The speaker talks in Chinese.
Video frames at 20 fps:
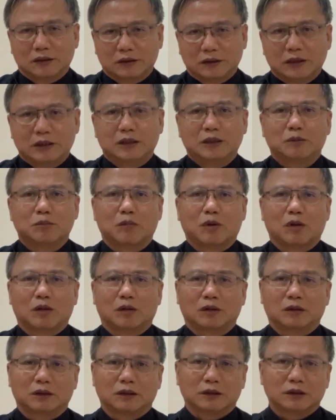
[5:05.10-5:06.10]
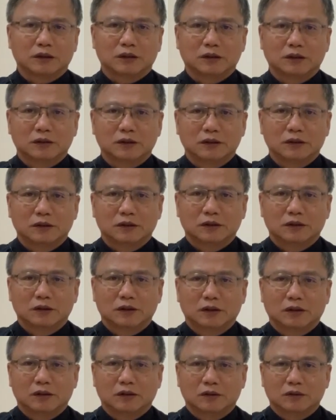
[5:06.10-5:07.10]
希望啊？
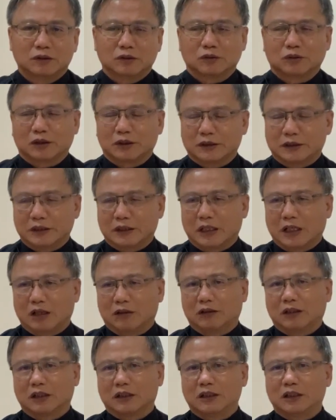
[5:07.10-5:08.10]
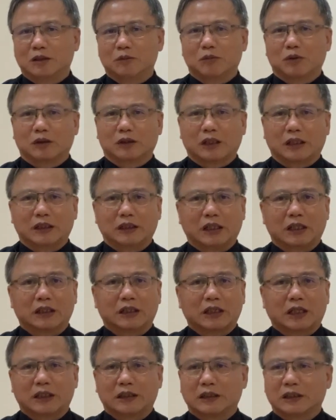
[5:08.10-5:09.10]
真侪时候，咱希望
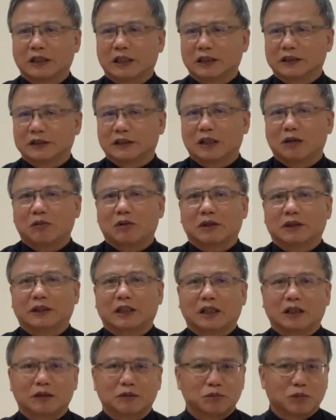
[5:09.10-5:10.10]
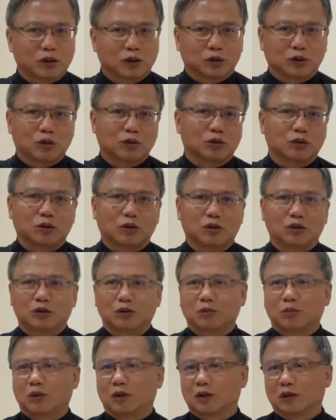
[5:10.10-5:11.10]
咱家己嘅生活当无痛
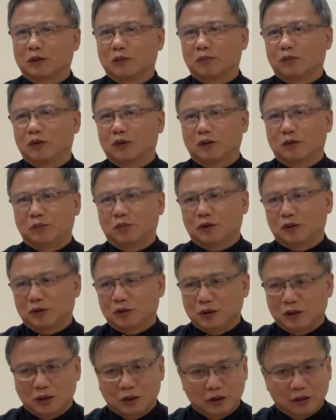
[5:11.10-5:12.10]
苦、无无无。